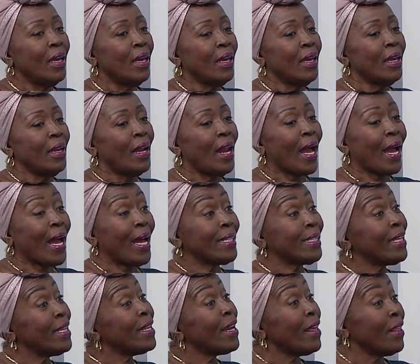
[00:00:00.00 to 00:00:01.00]
eh, la
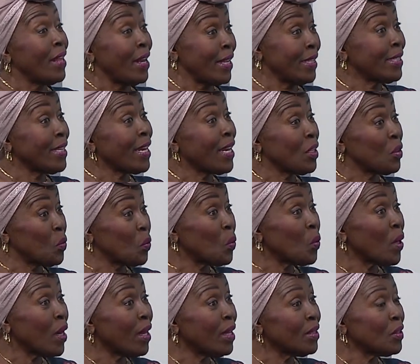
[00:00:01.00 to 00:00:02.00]
Cátedra de
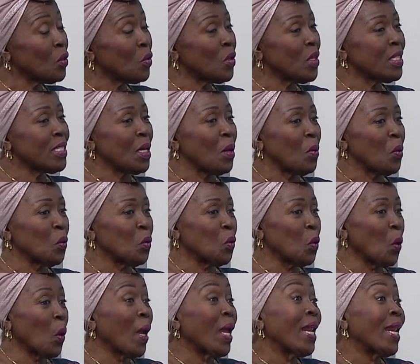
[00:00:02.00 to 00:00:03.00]
Literatura, donde se
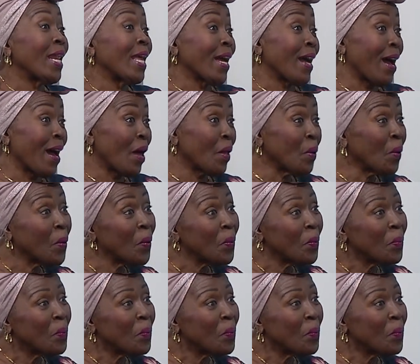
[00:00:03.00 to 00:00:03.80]
abordó el legado